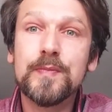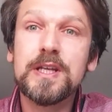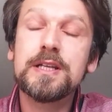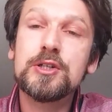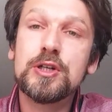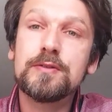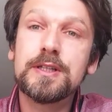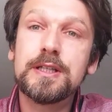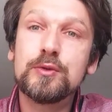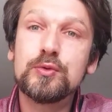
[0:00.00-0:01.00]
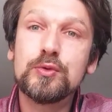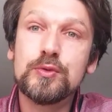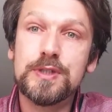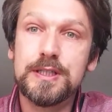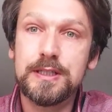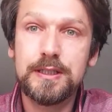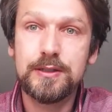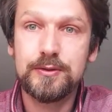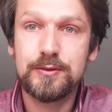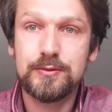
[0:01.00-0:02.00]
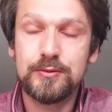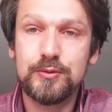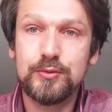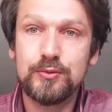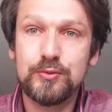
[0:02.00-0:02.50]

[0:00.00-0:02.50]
Et j'avais des cours aussi euh, de